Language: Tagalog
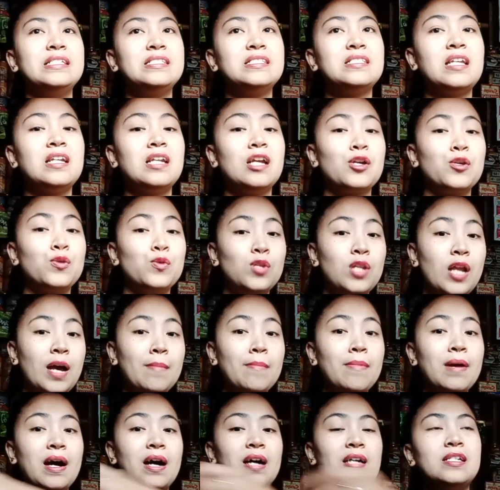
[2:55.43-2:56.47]
Isa lang yung
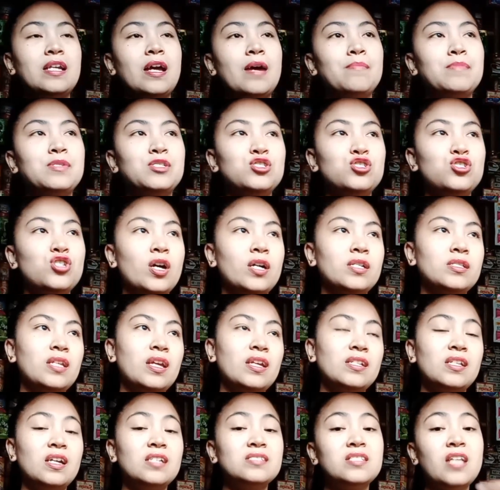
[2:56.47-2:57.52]
labahan namin dyan
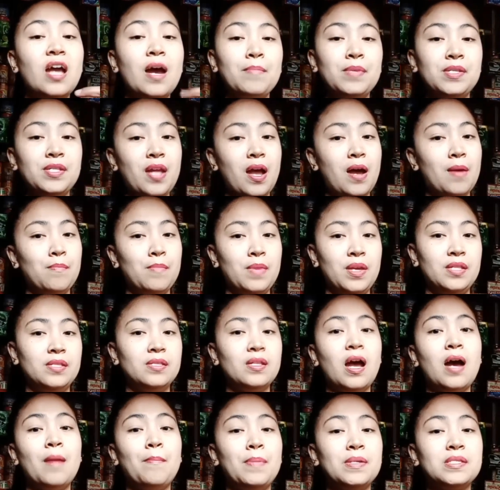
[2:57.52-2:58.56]
and ang dami
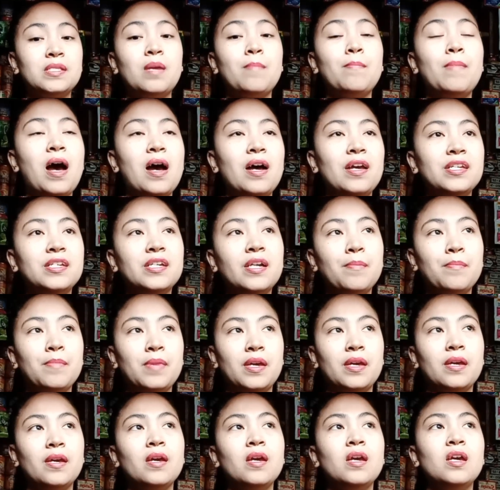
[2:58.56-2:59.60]
namin. Apat na bahay
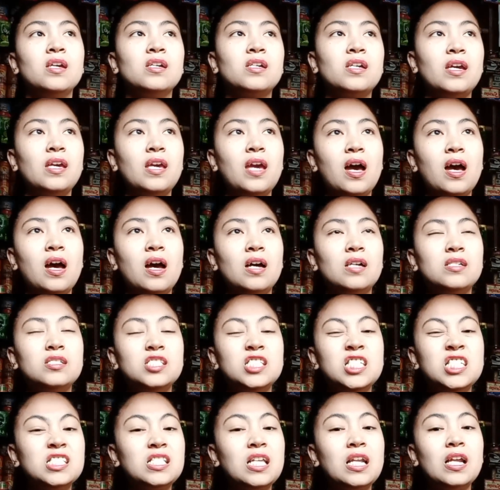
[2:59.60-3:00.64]
kami. Kaya
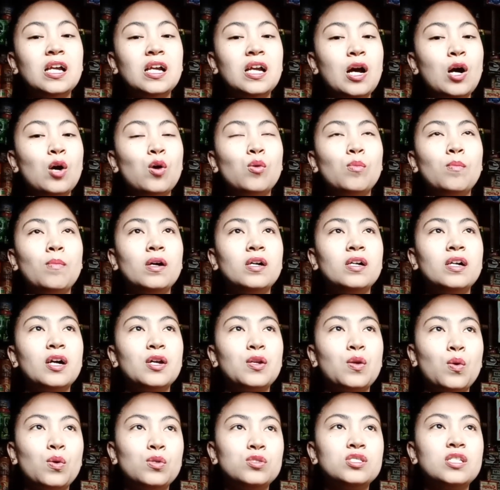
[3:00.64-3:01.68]
hindi talaga ako
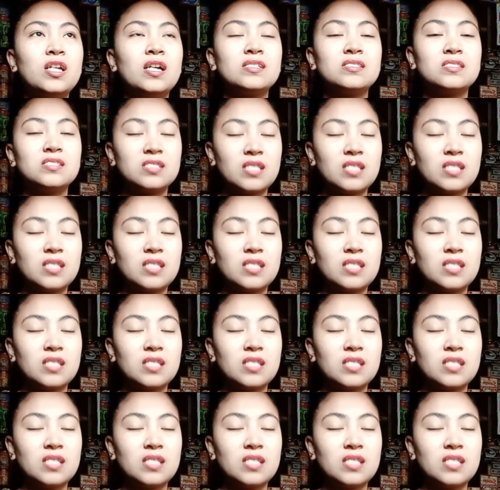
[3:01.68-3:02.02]
magkaroon ng